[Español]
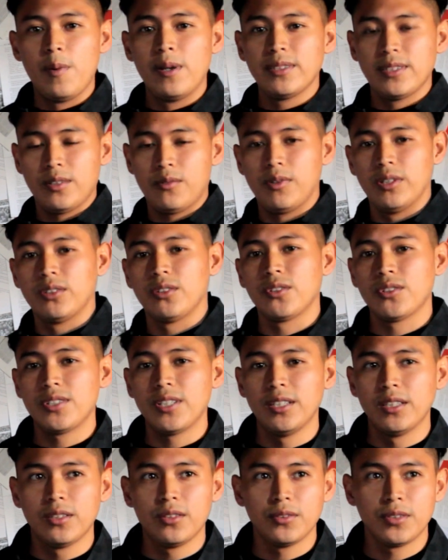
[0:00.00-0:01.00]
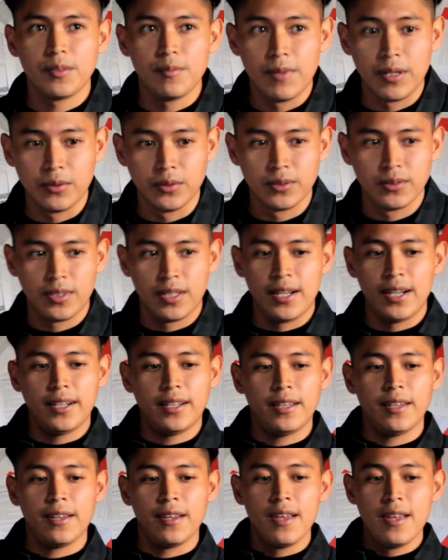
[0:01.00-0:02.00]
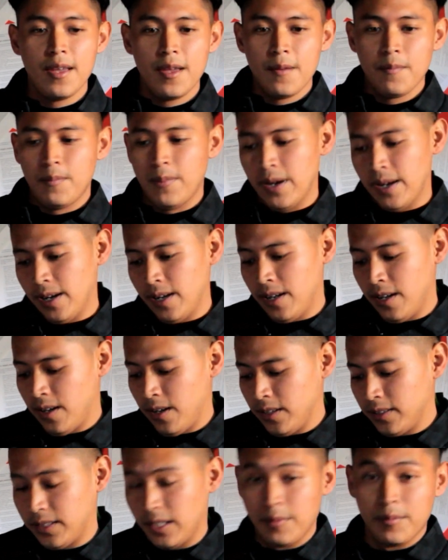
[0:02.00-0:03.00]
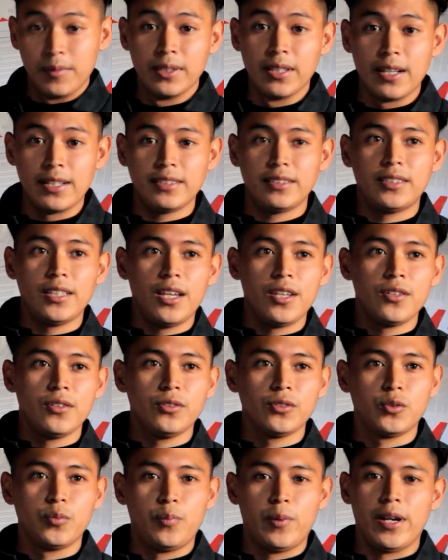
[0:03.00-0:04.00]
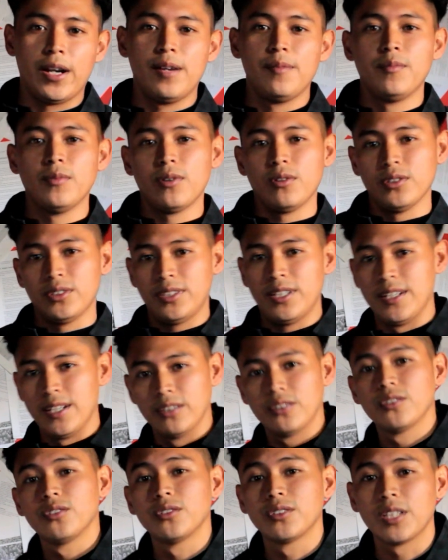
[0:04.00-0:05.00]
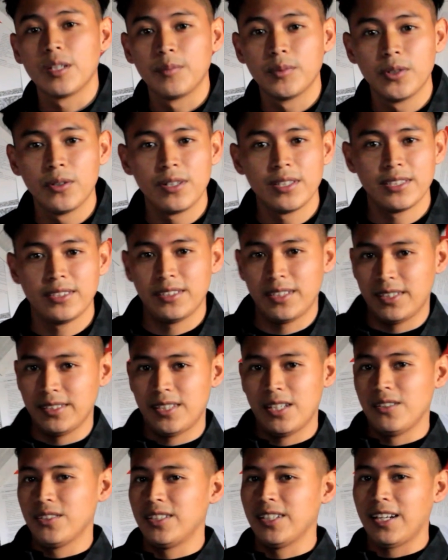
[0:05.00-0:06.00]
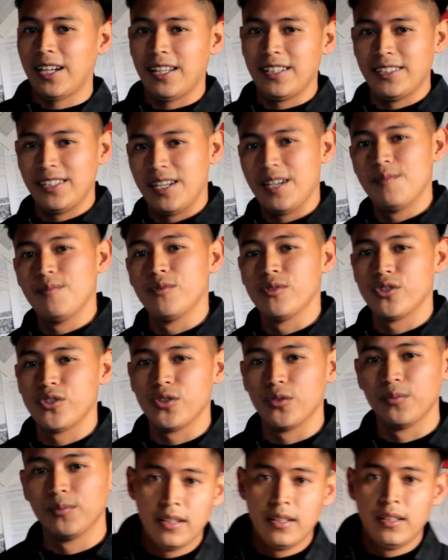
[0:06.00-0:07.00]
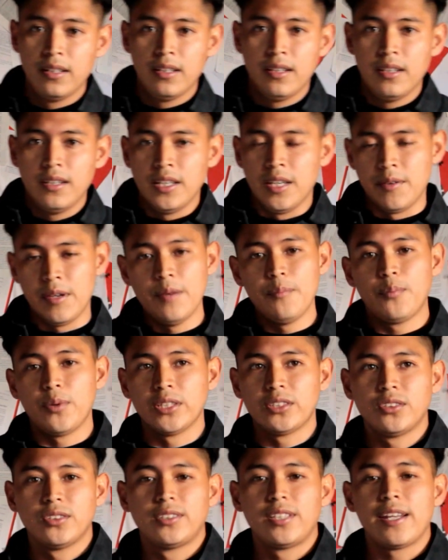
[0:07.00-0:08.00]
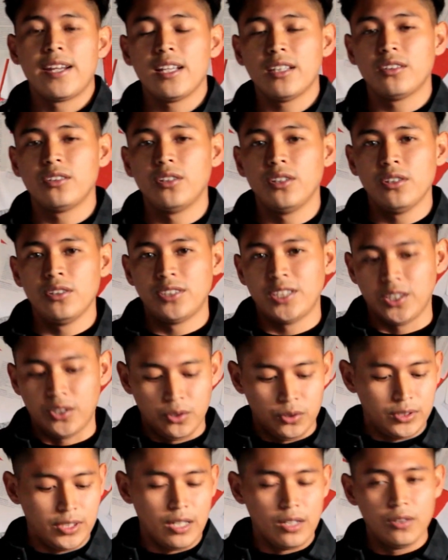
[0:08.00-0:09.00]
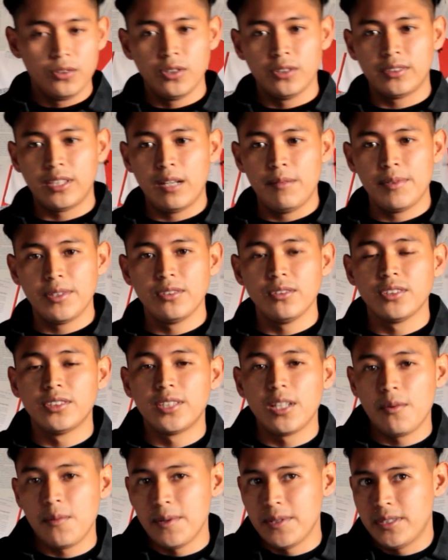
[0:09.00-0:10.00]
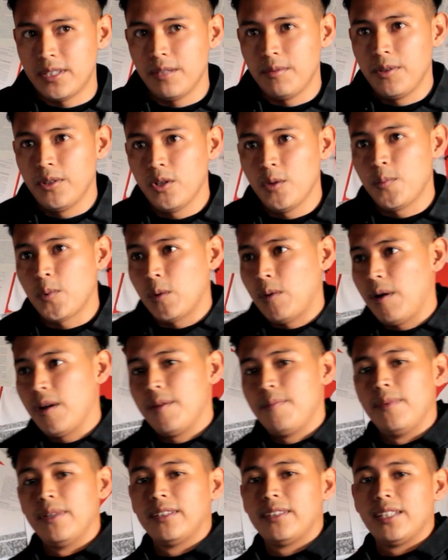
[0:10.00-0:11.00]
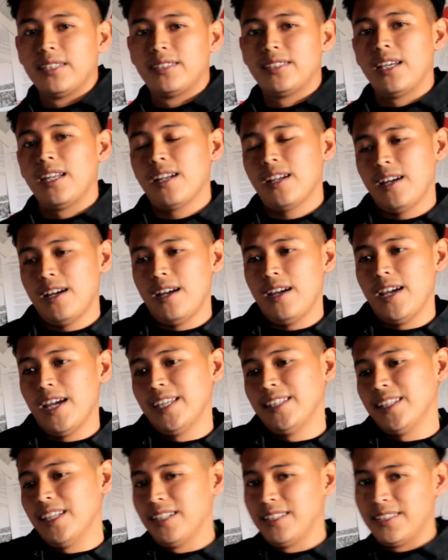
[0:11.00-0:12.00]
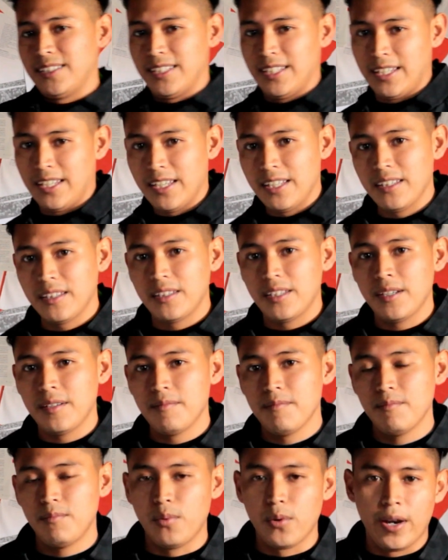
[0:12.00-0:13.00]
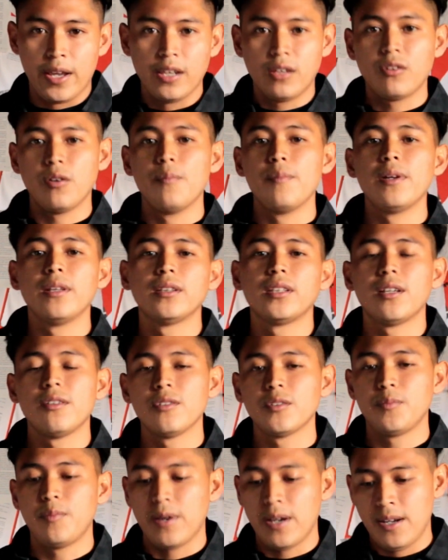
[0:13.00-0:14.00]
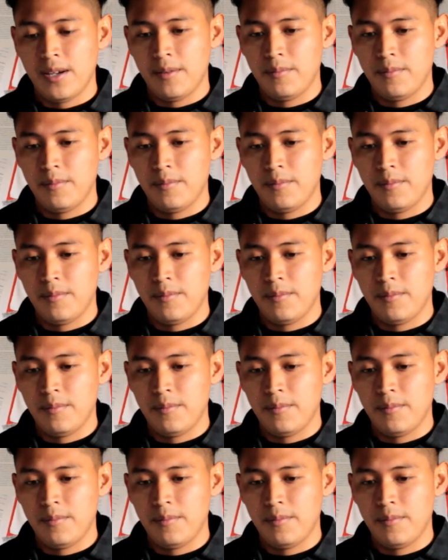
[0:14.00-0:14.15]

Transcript: más de 400 y me gustaría que para terminar este año superamos los 500 suscriptores, así que se los agradecería mucho. Y bien, pues esto sería todo. Si tu saludo tal vez no salió en este video, probablemente salga en el siguiente. Por ahí coméntanos para,